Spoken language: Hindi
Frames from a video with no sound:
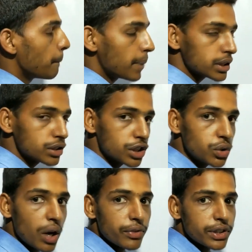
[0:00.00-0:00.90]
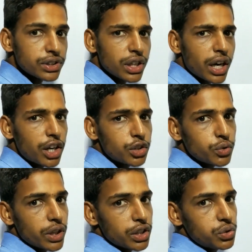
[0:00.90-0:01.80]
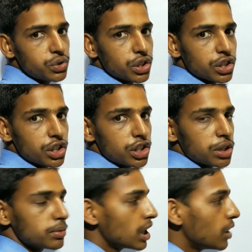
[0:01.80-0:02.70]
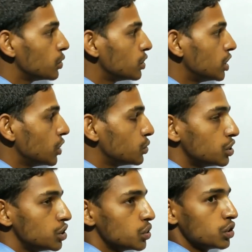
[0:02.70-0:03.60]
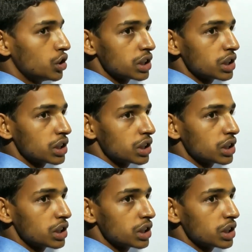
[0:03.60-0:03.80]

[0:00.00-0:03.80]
प्लस क्यू आवेश के कारण जो वैद्युत क्षेत्र की तीव्रता होती है उसकी जो